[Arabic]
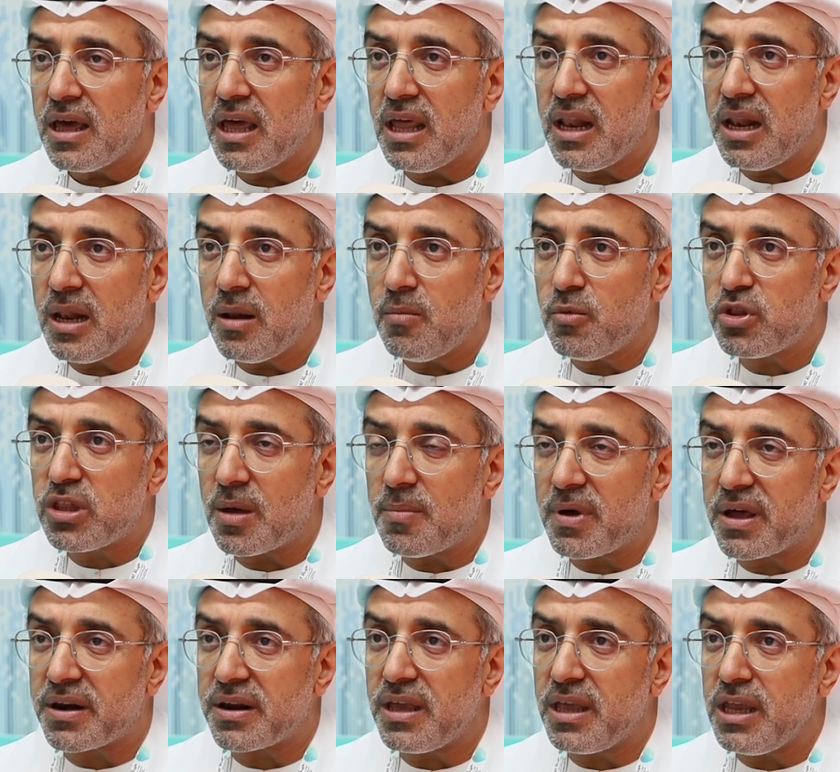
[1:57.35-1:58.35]

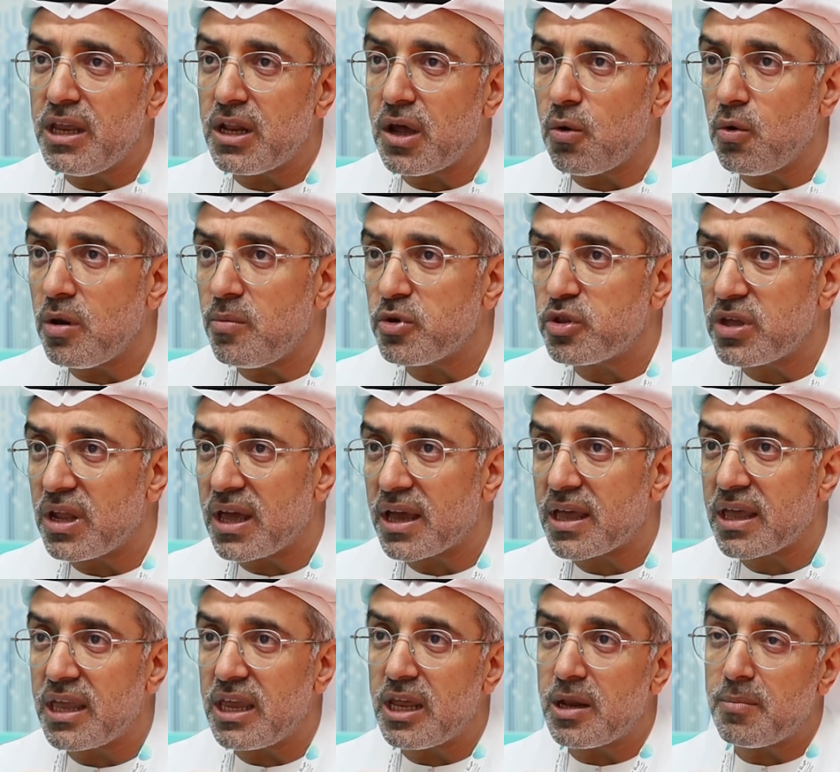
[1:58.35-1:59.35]
المتبرعين او
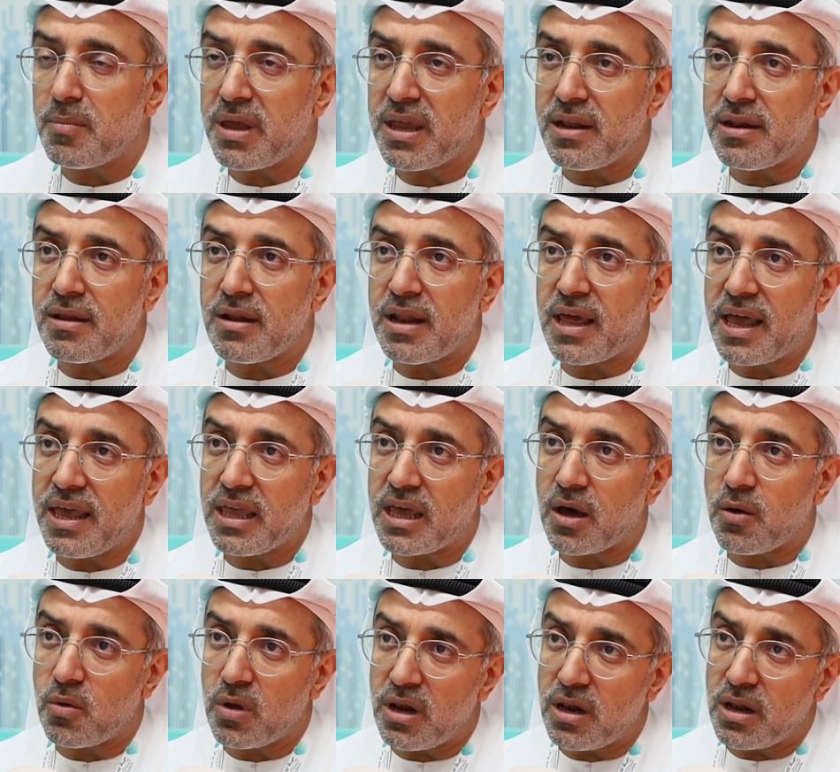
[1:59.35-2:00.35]
المتلقين بين
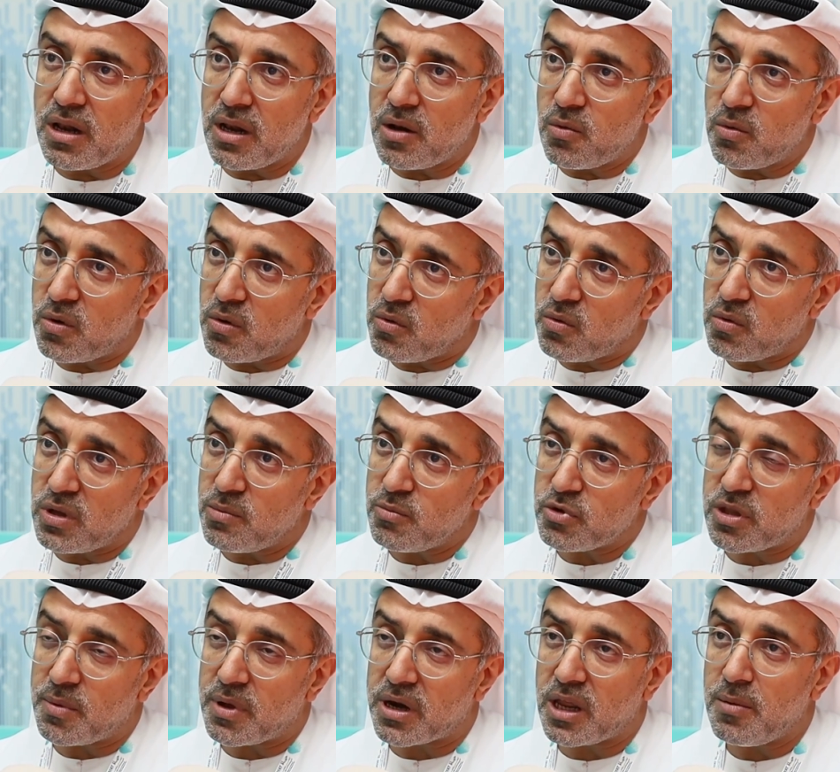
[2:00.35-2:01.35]
الاحياء
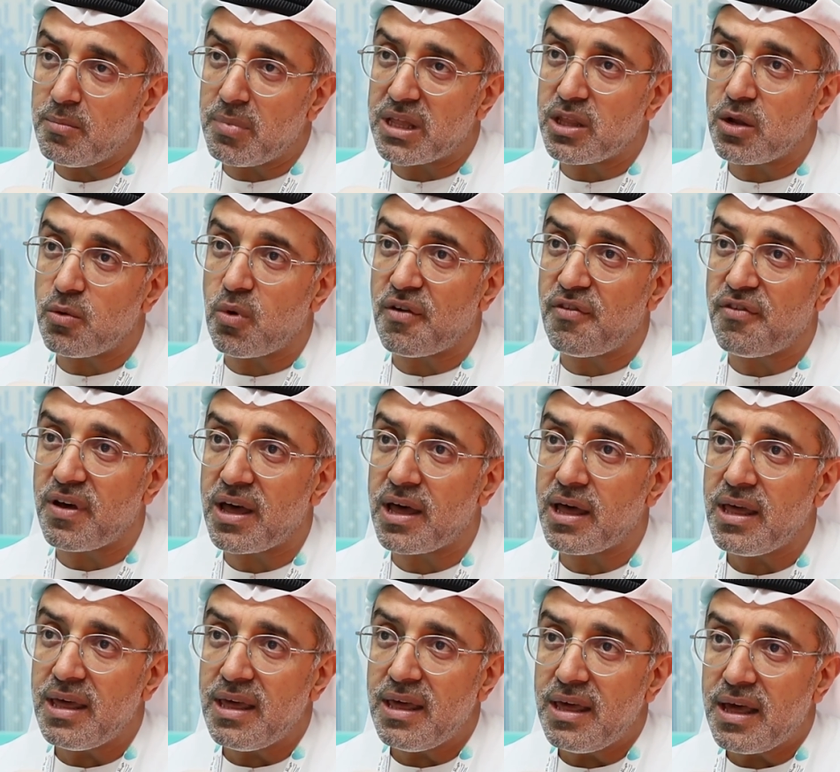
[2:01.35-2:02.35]
والمتبرعين بعد
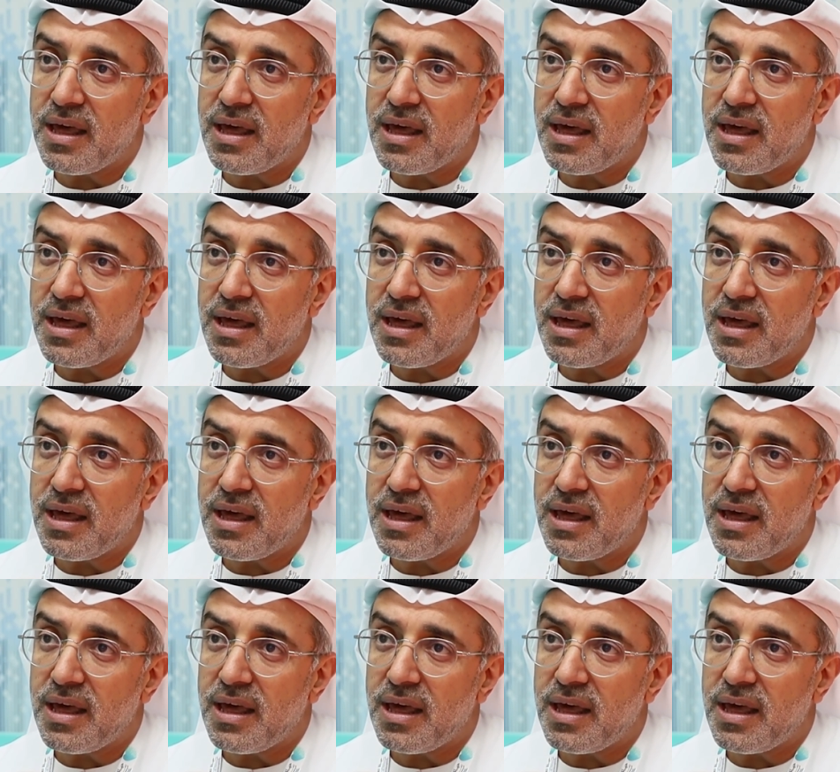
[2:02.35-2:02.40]
الوفاه